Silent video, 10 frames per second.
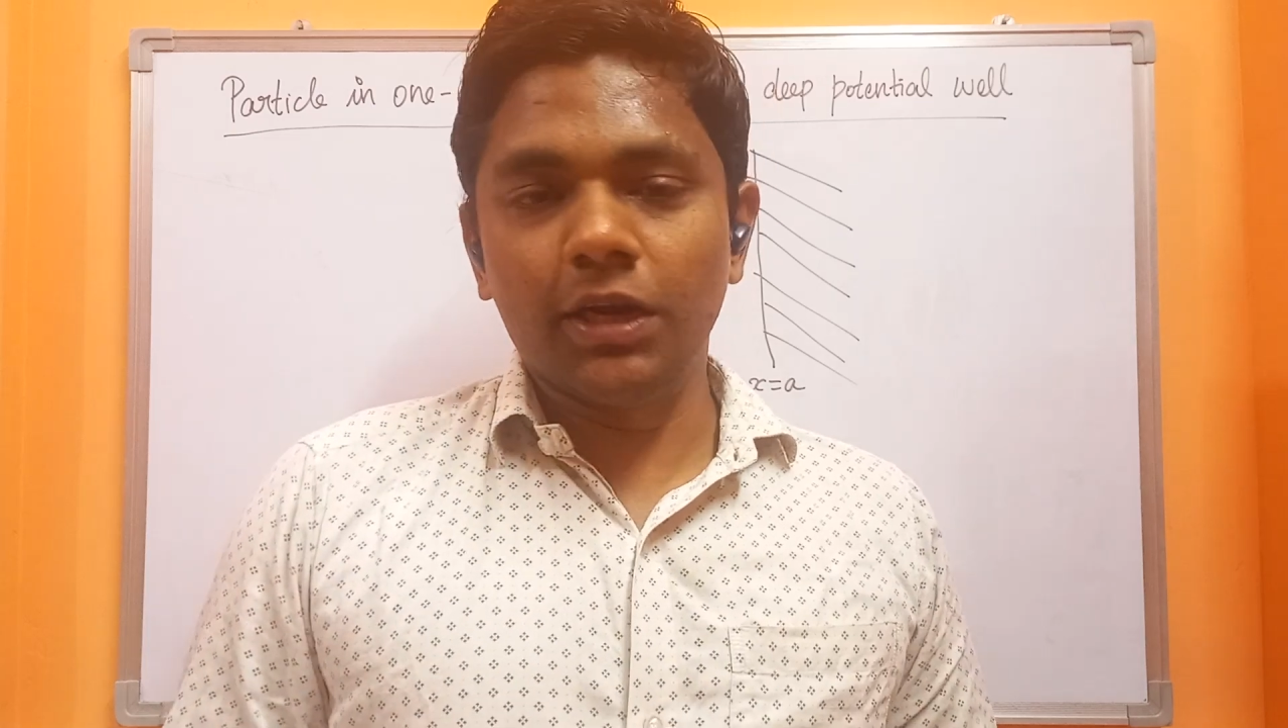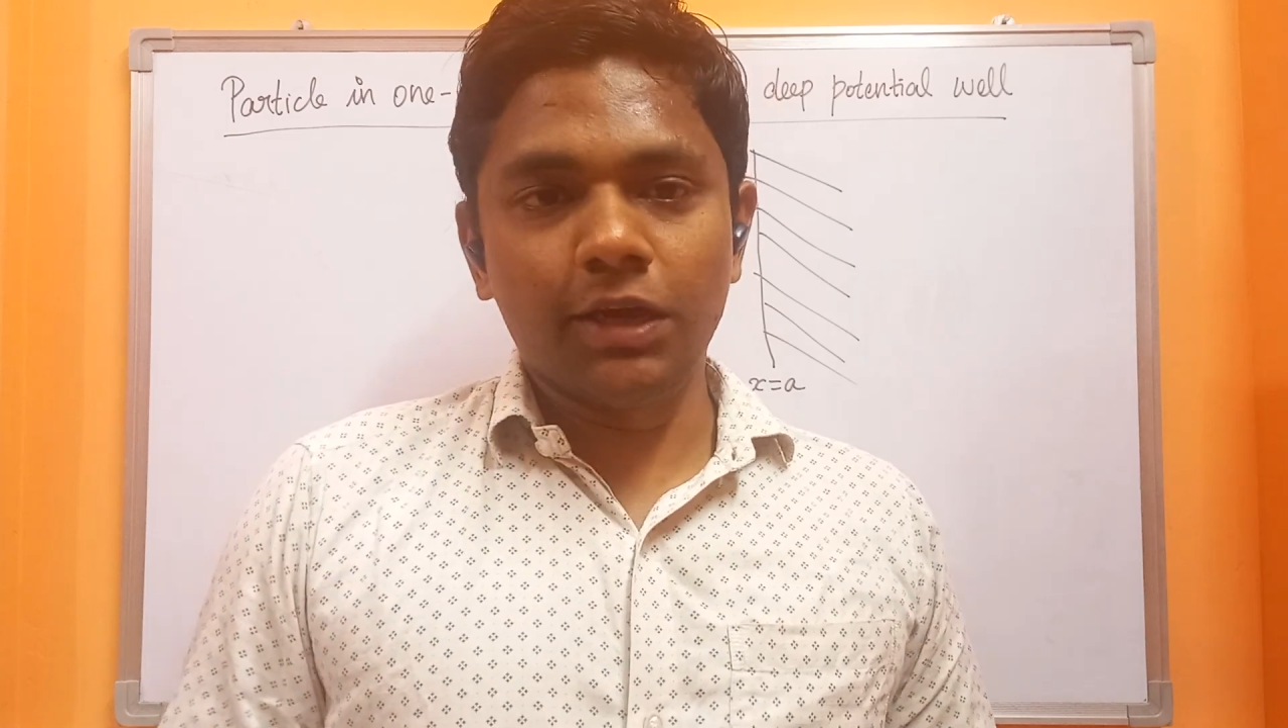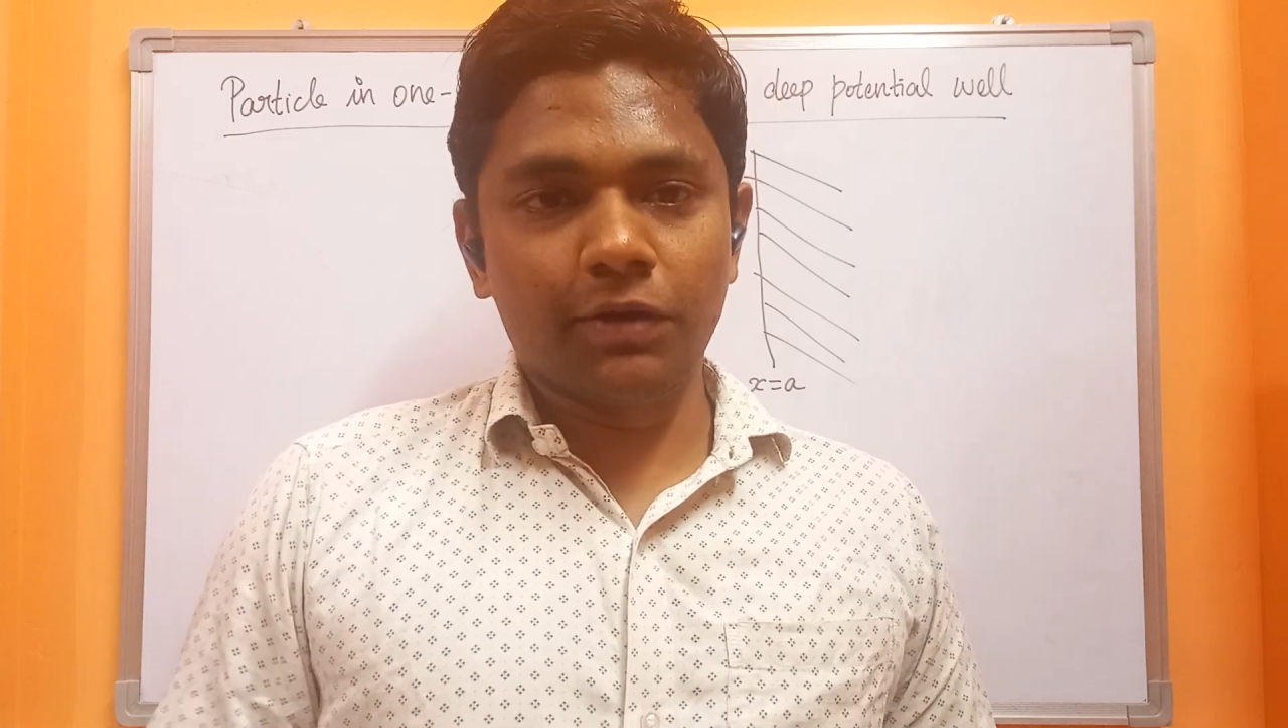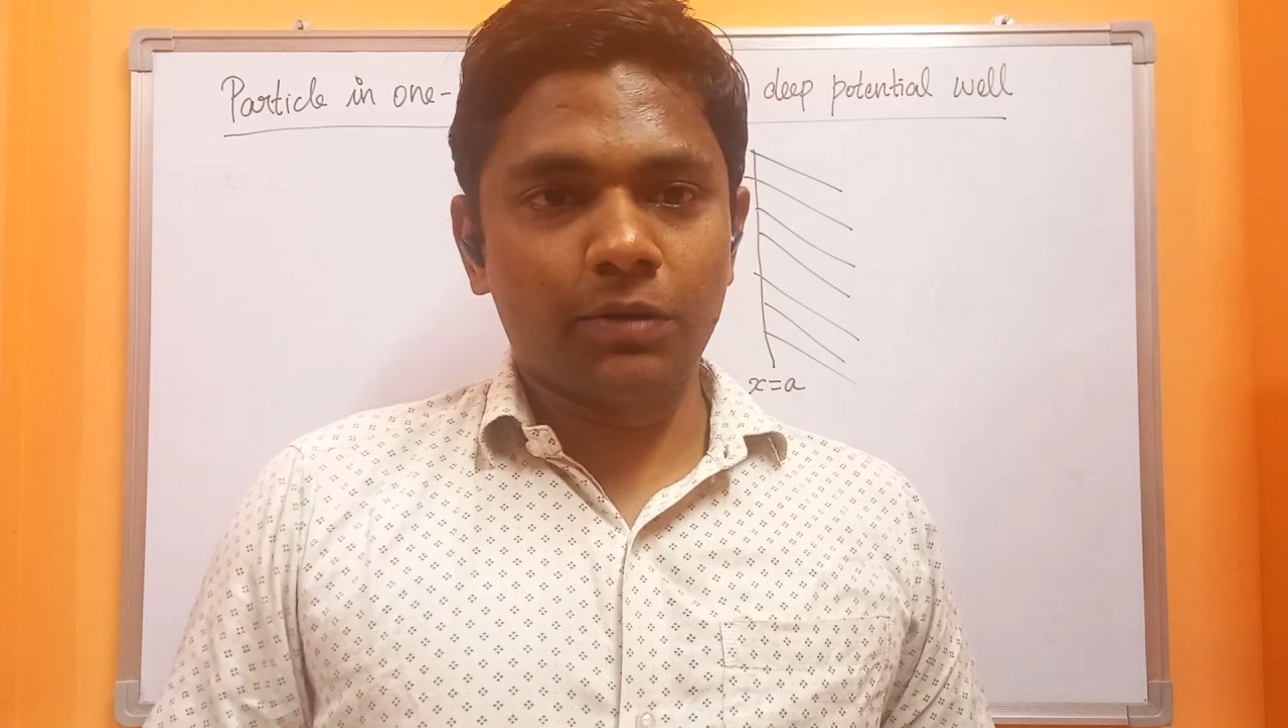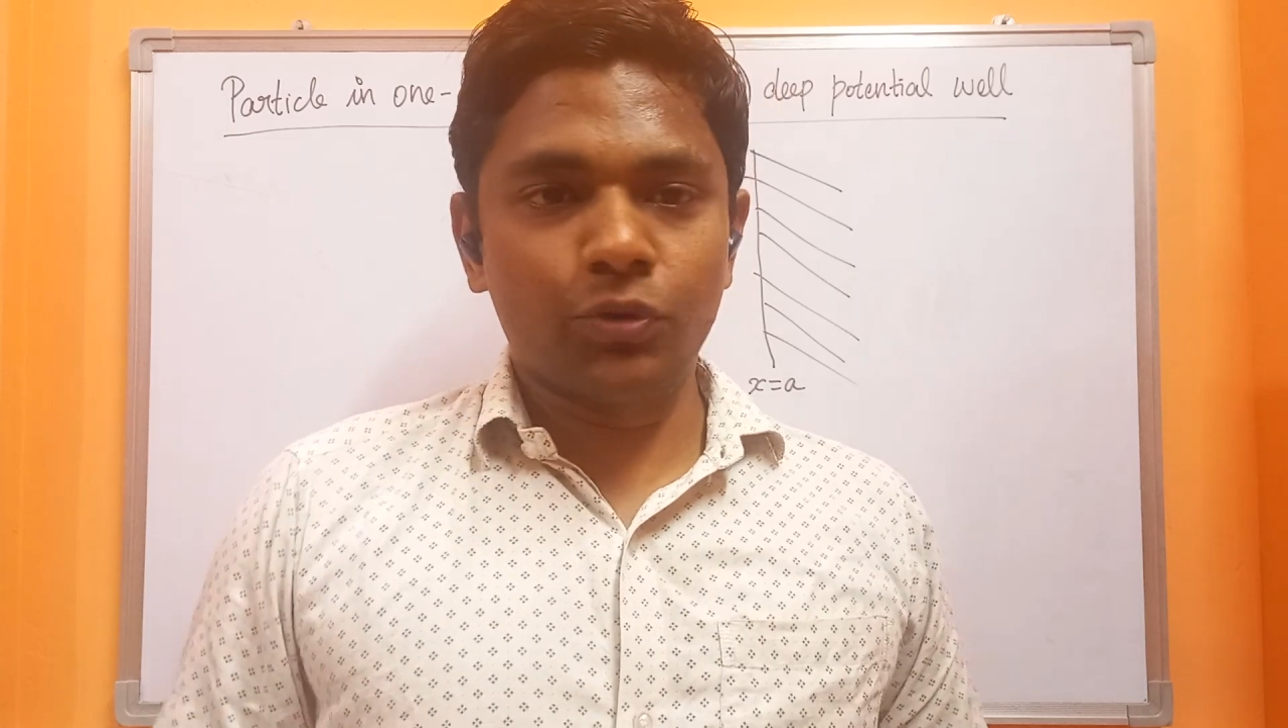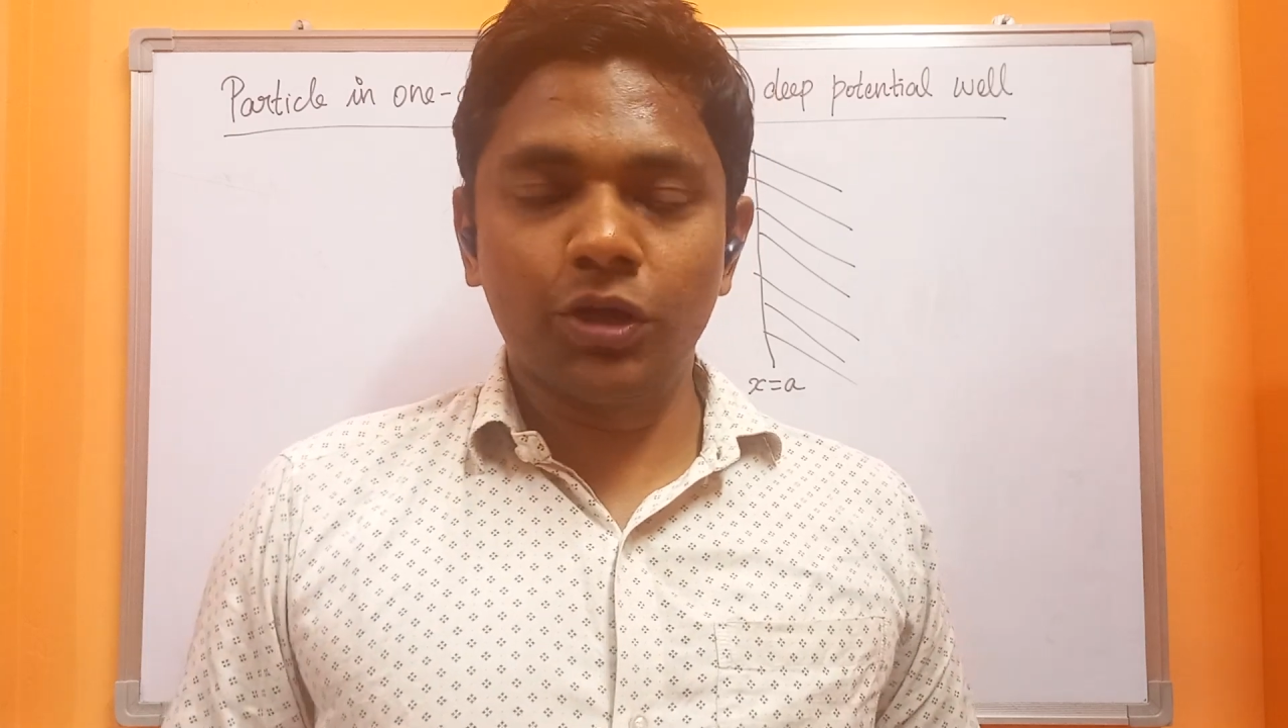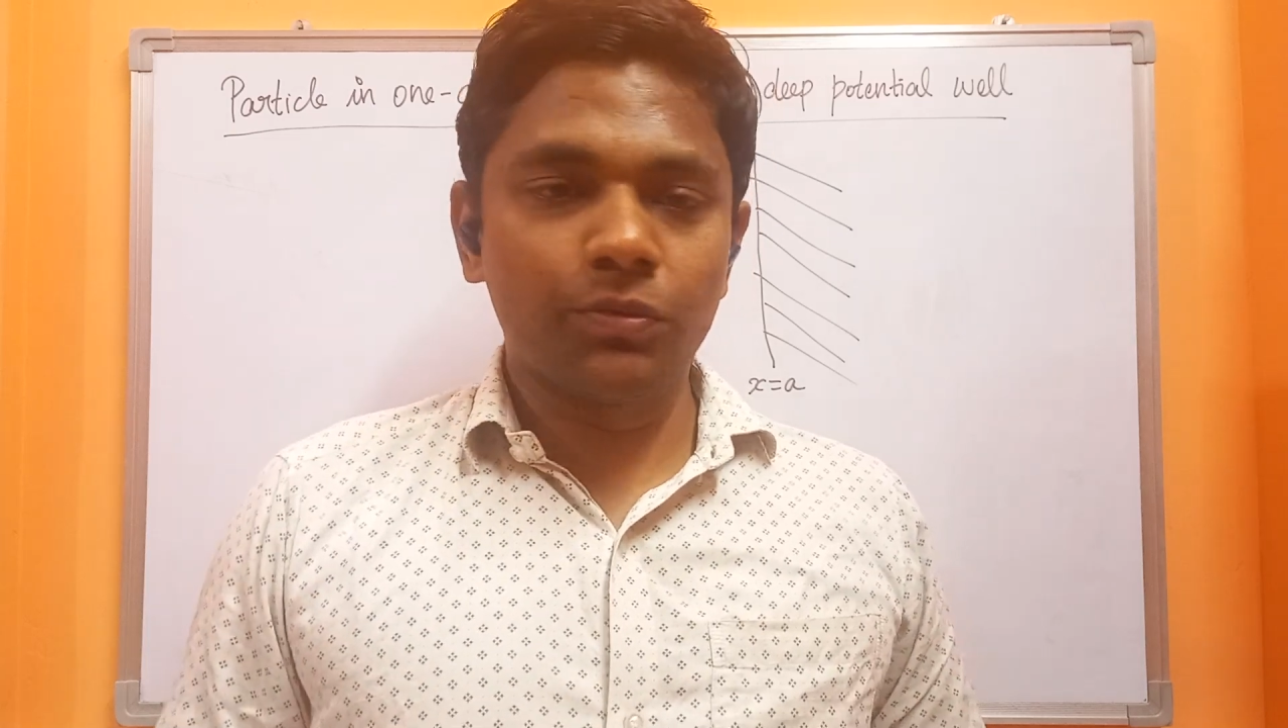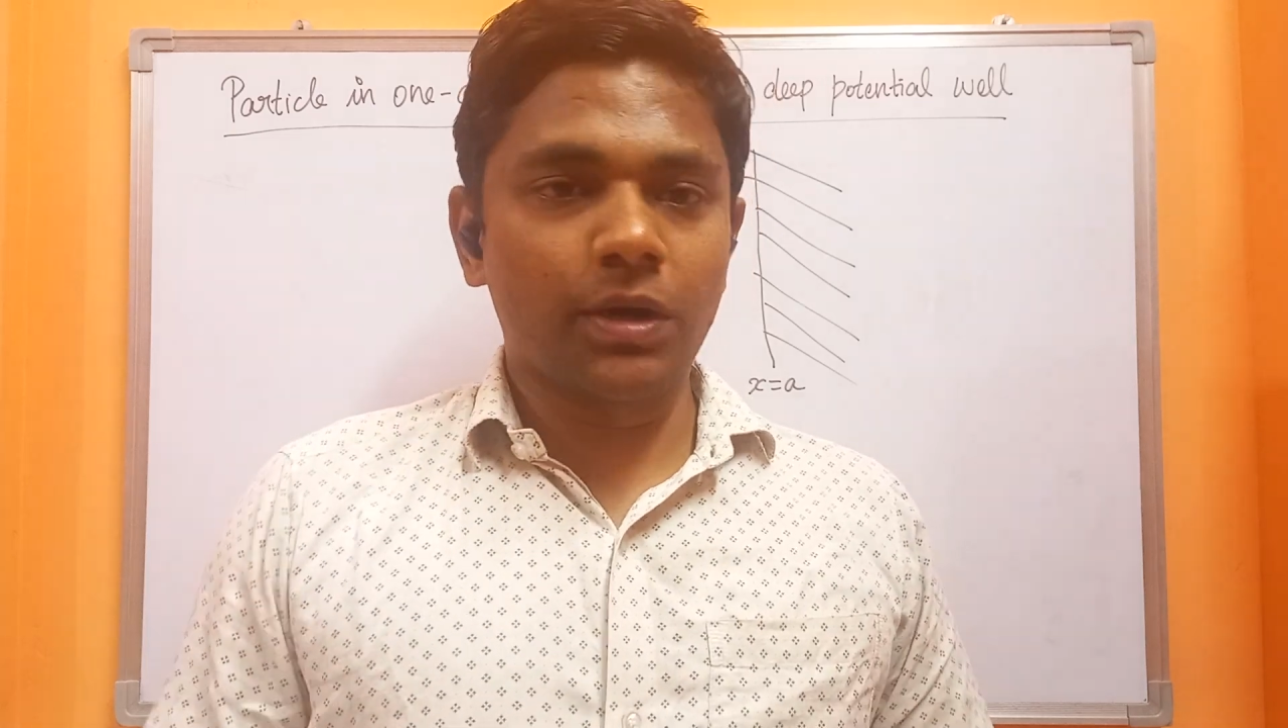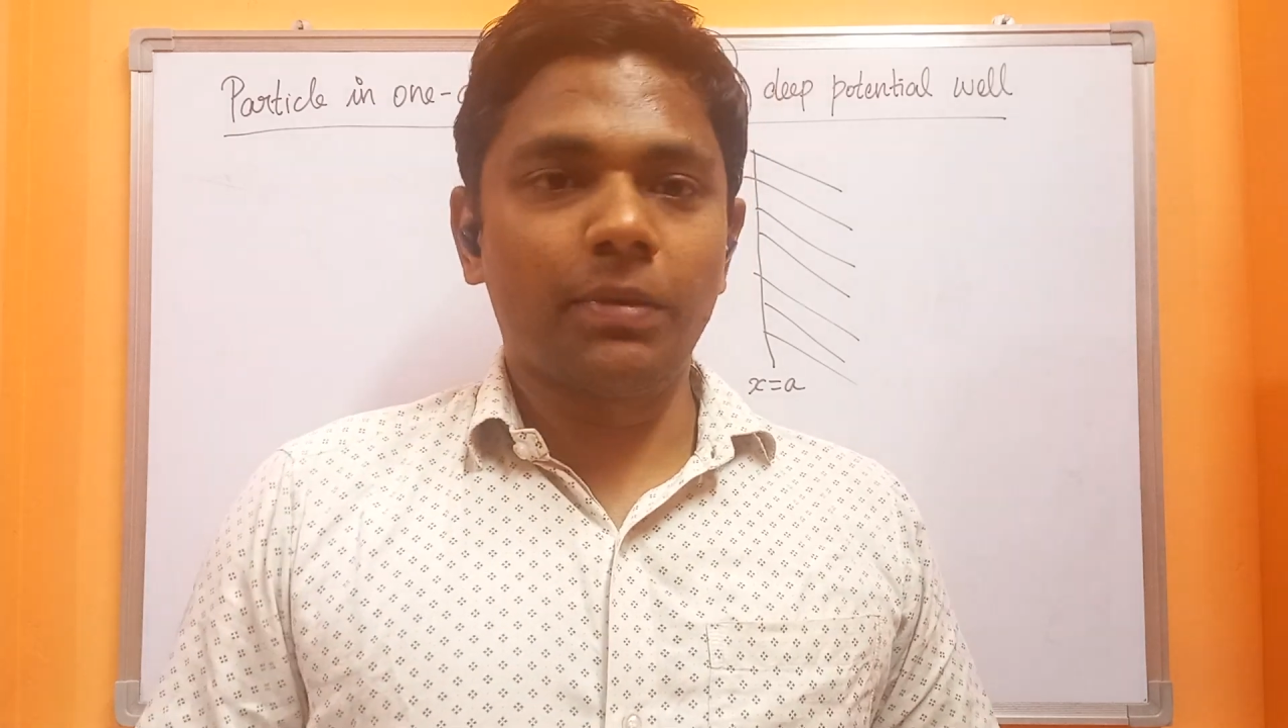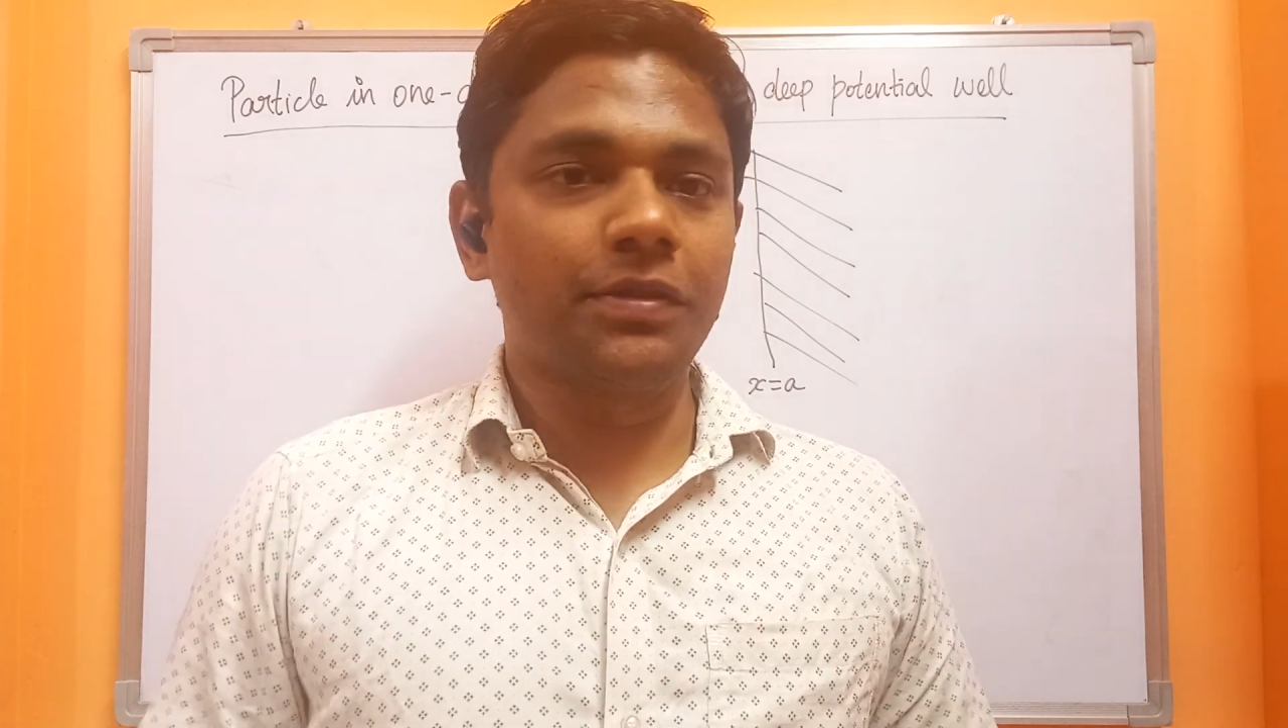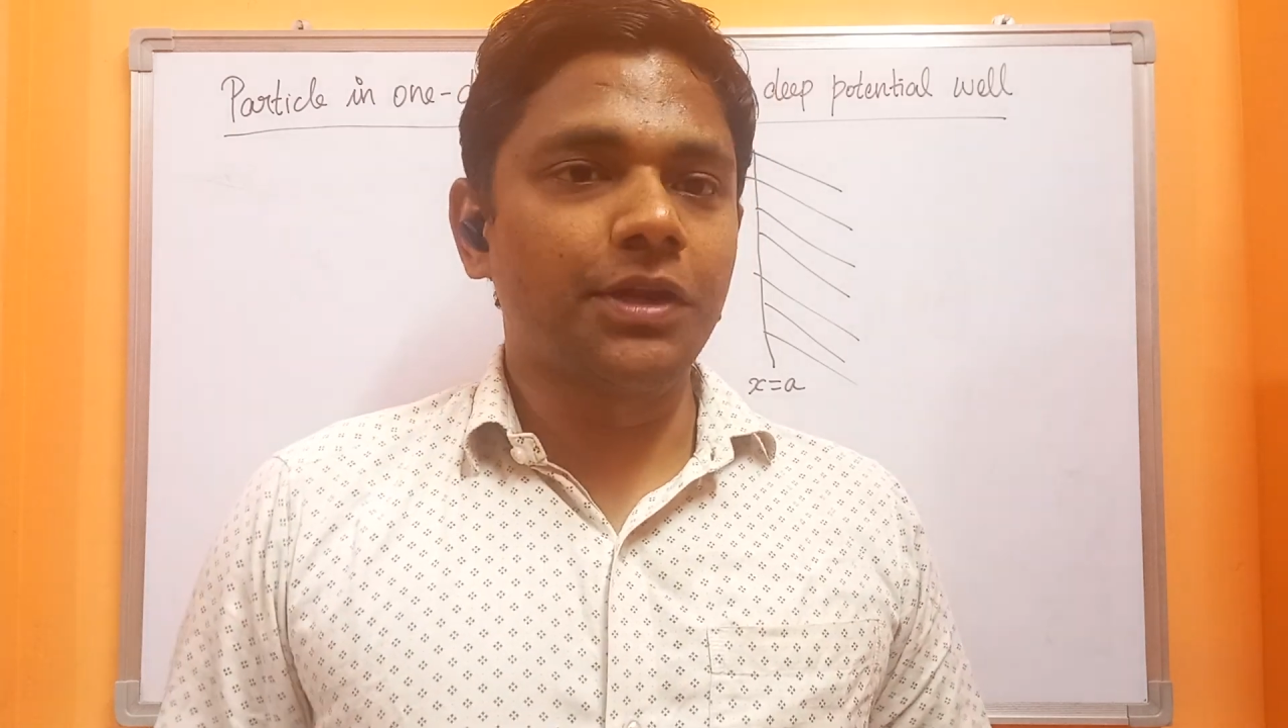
வெளியே வர முடியுங்கிற